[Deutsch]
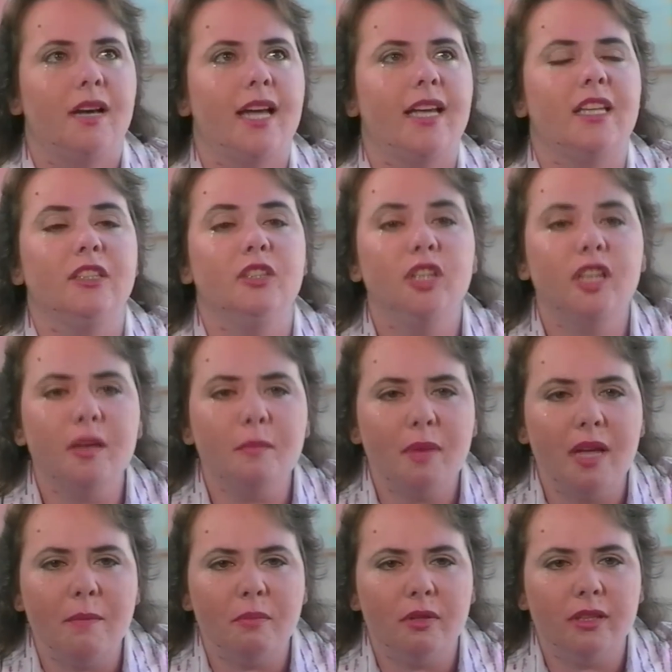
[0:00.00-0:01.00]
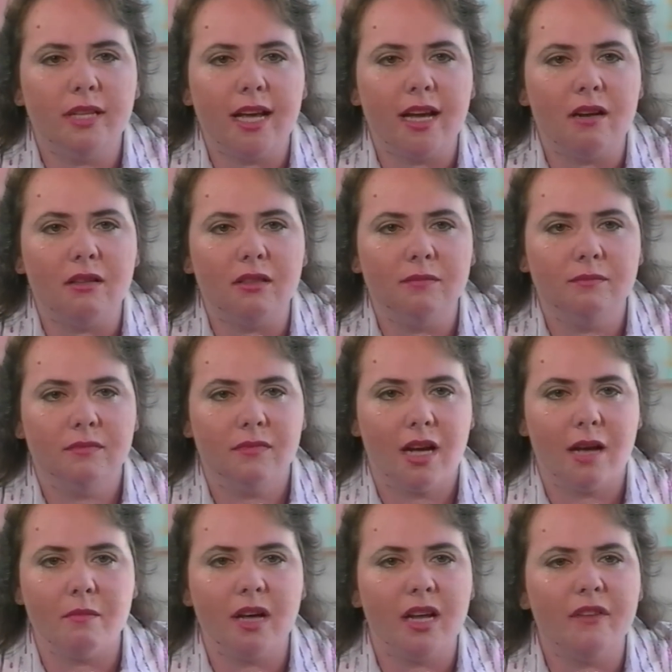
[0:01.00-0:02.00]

Ich sehe die Leute jetzt an. Ich